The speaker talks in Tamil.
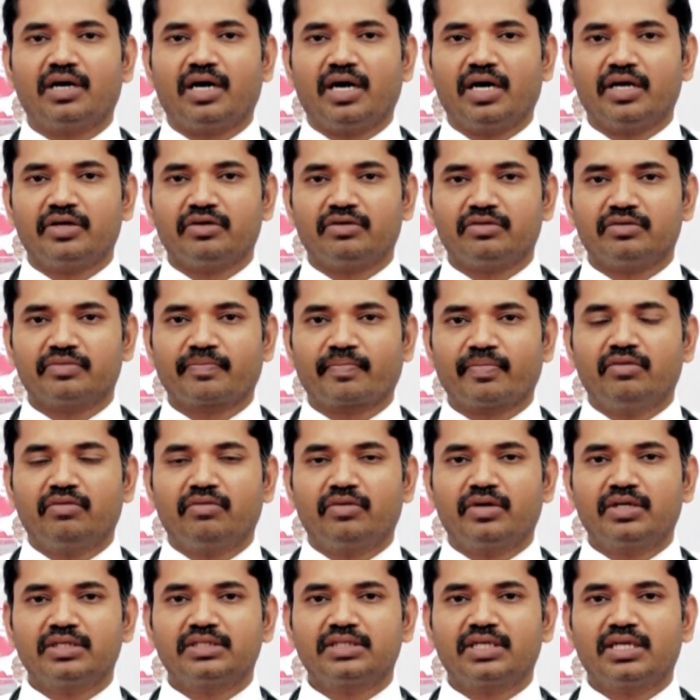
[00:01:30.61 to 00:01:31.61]
ஆயிரும்
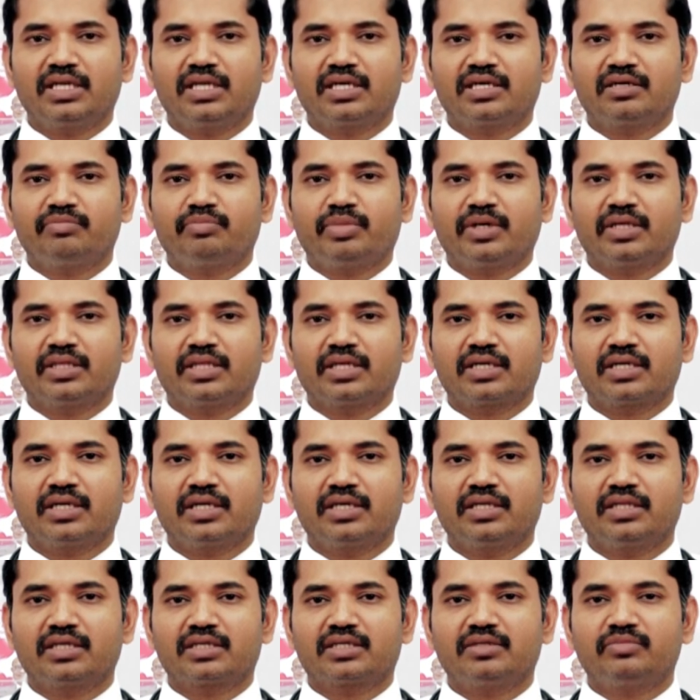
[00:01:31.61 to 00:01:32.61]
ஒரு சிலருக்கு பார்த்திங்கன்னா
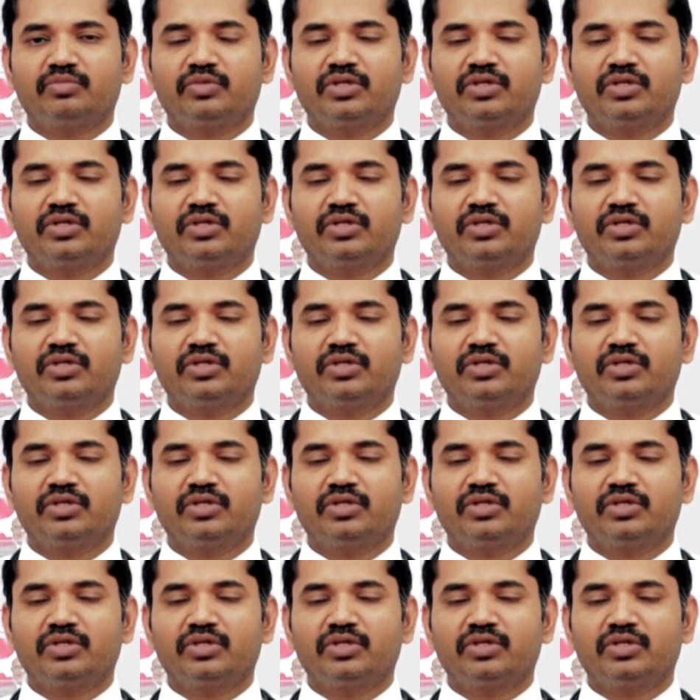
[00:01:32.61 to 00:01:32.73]
இதுக்கு